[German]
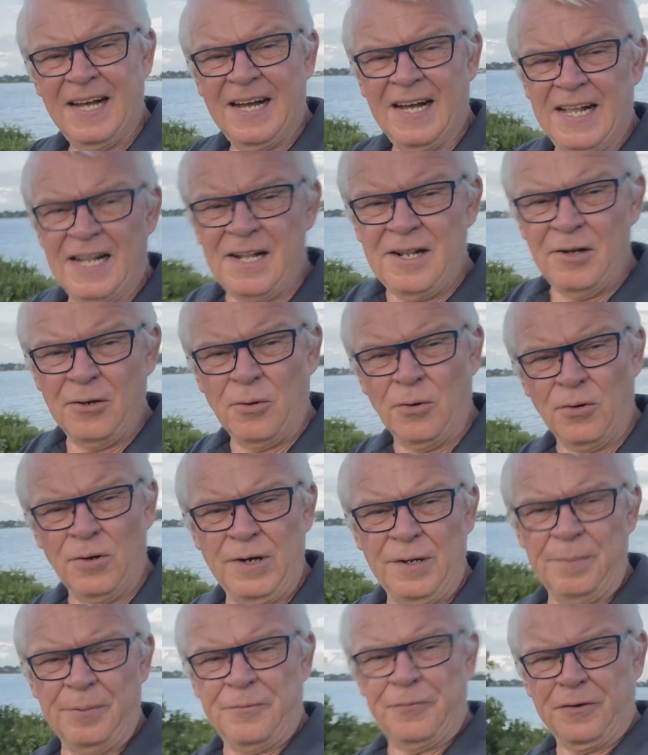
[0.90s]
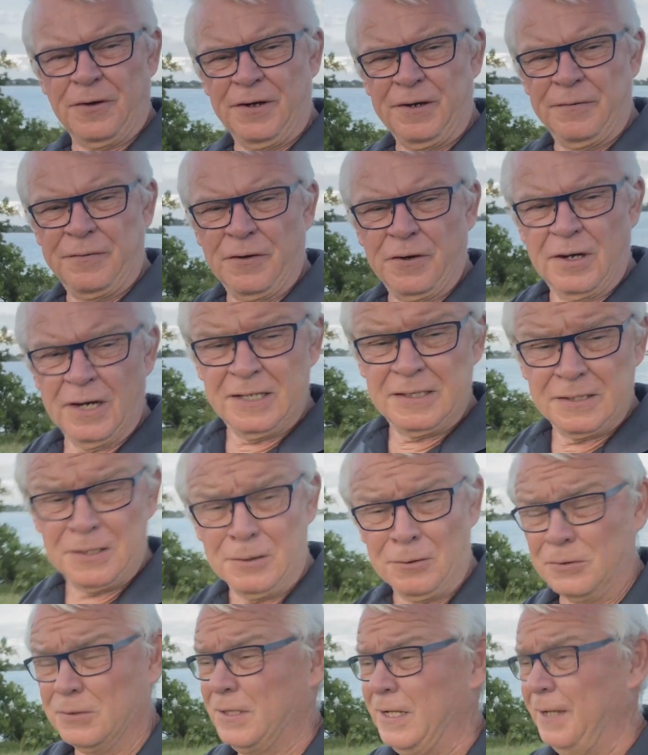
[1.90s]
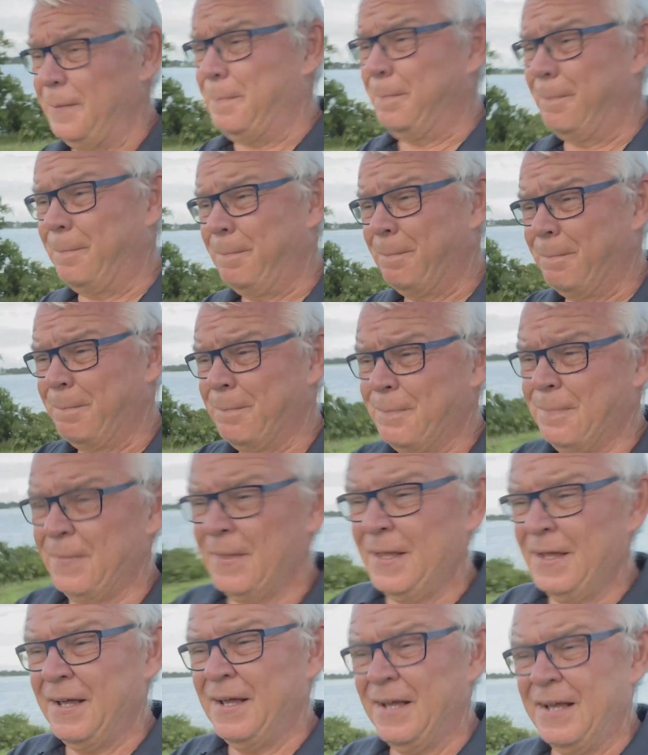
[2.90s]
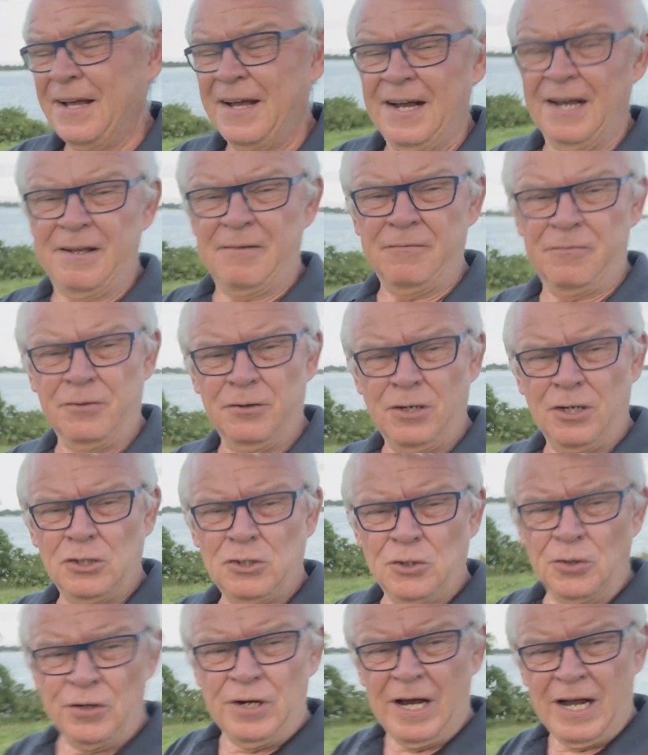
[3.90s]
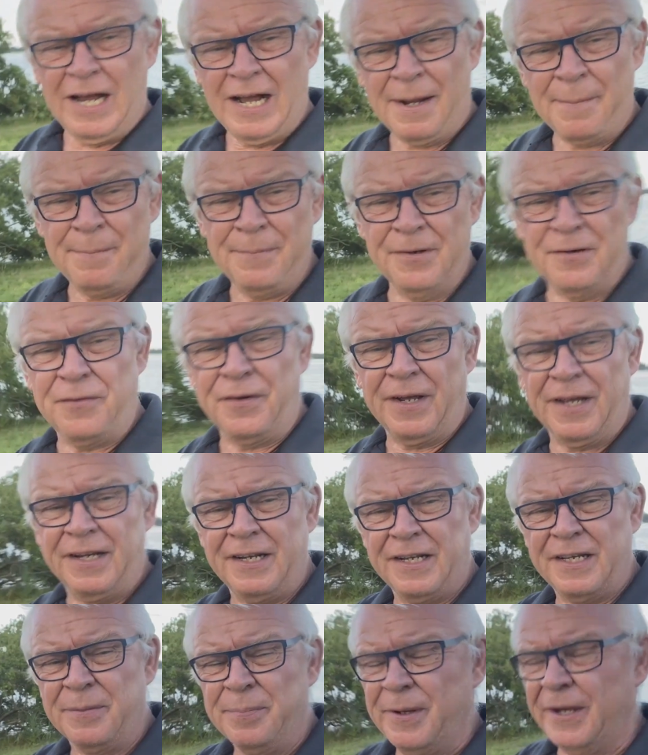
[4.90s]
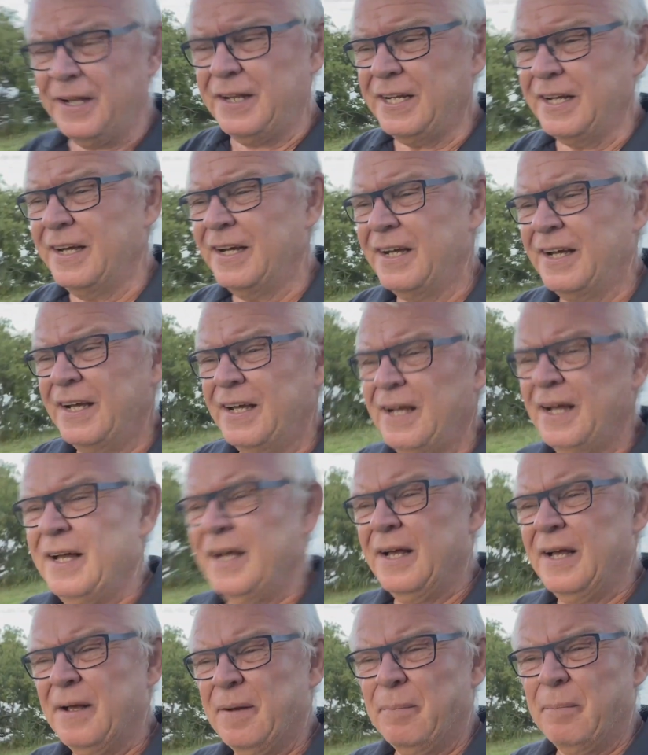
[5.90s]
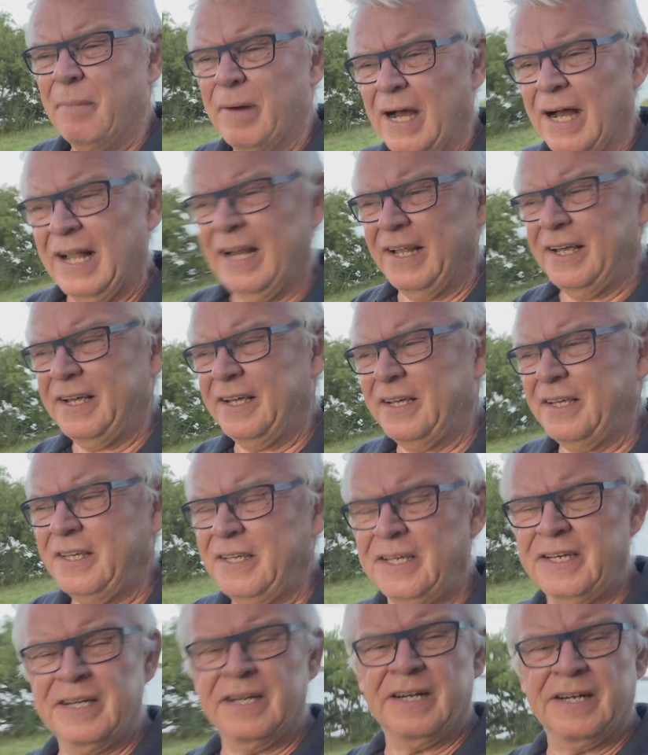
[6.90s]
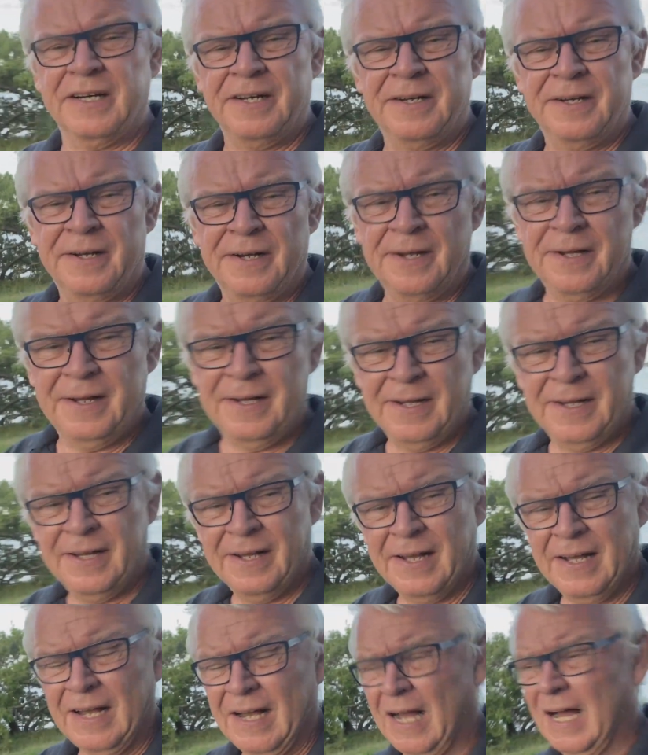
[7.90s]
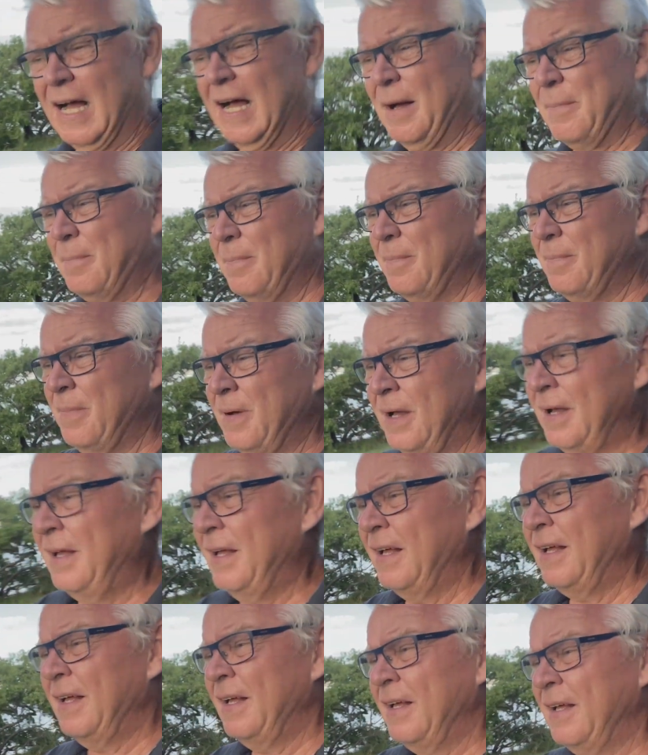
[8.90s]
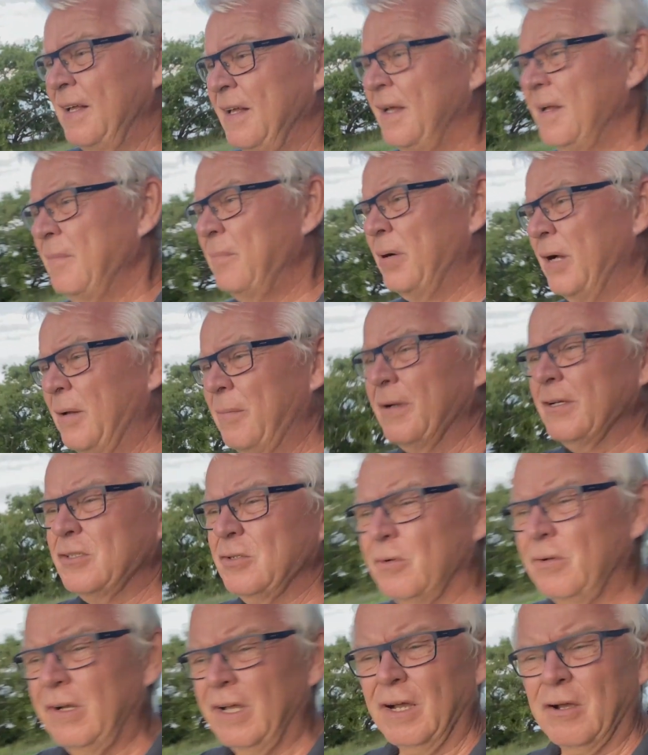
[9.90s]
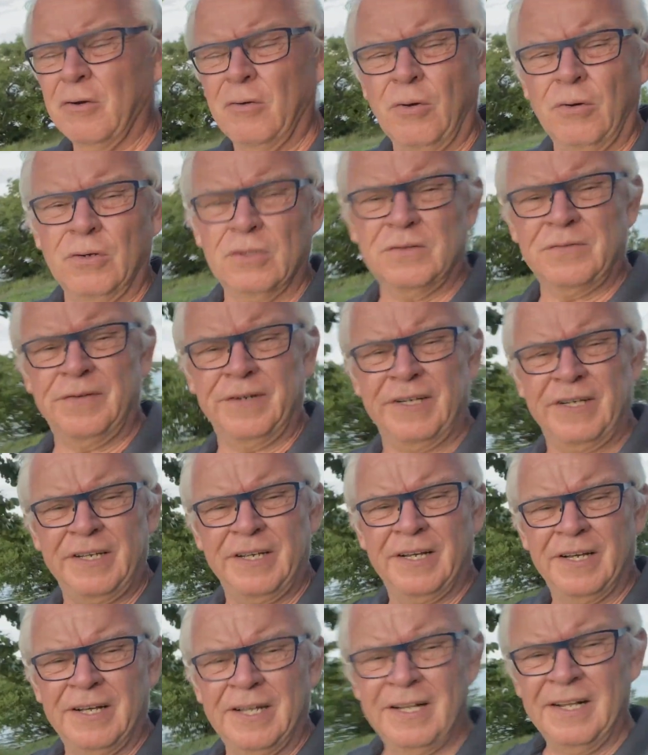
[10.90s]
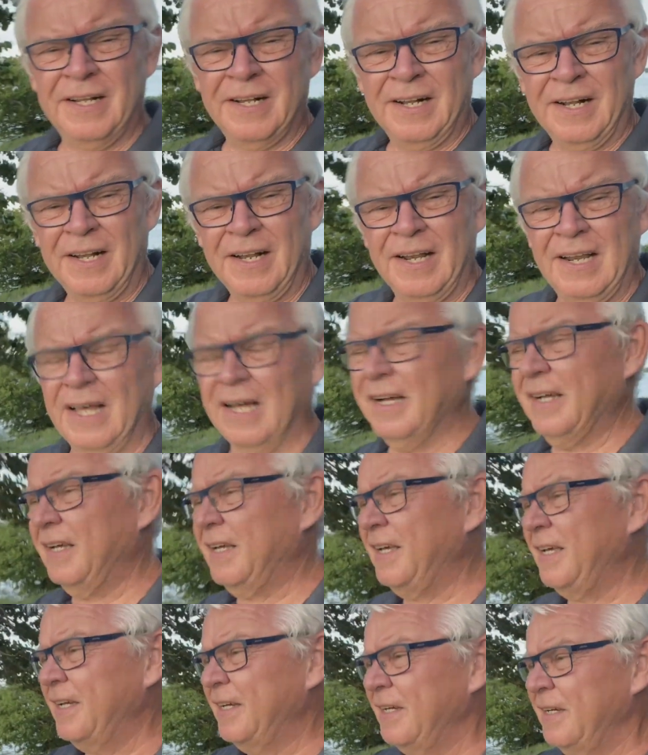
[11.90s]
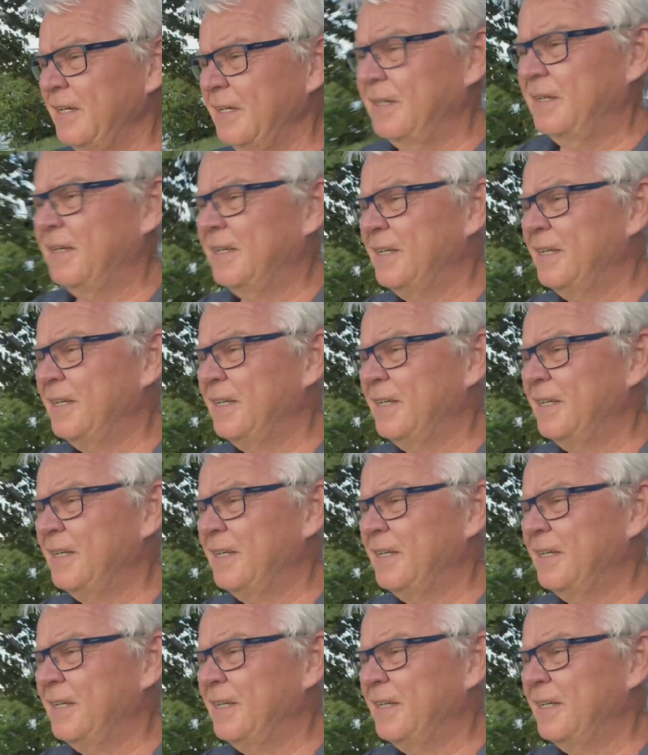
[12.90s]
Hallo, liebe Freunde von Grenzenlos Ein wunderschöner Abend, während ich mit Marley hier am Palmasola Causeway lang gehe.